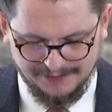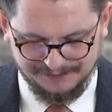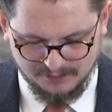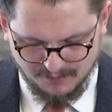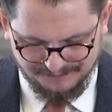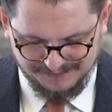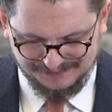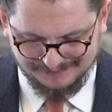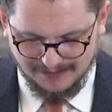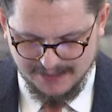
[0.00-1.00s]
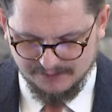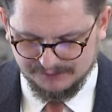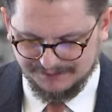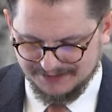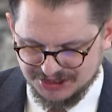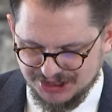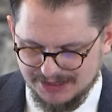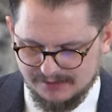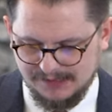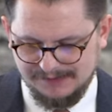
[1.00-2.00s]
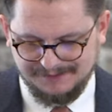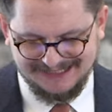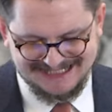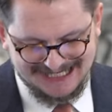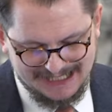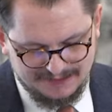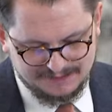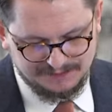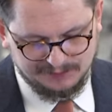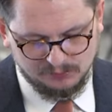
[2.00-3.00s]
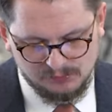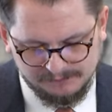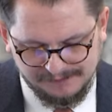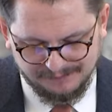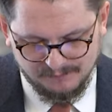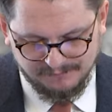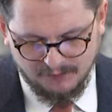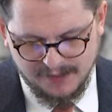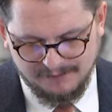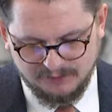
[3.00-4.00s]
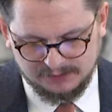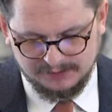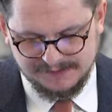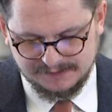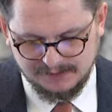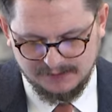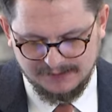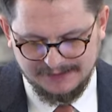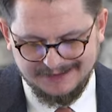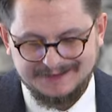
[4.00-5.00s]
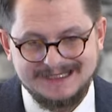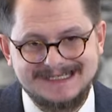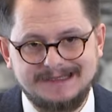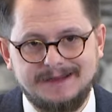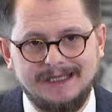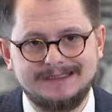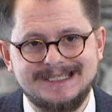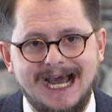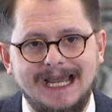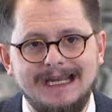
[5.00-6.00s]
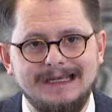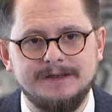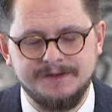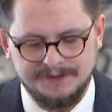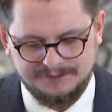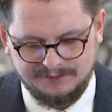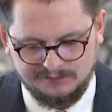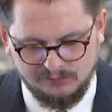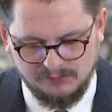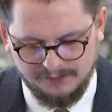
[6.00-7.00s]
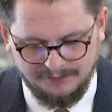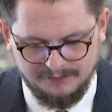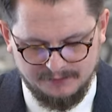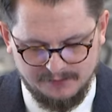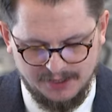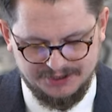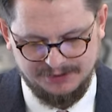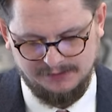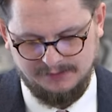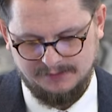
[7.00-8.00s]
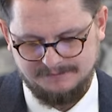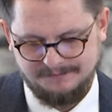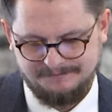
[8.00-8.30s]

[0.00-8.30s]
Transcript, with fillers: Also nochmal Vers 3, und es erschienen ihnen zerteilte Zungen wie vom Feuer, wörtlich sich zerteilende Zungen erschienen.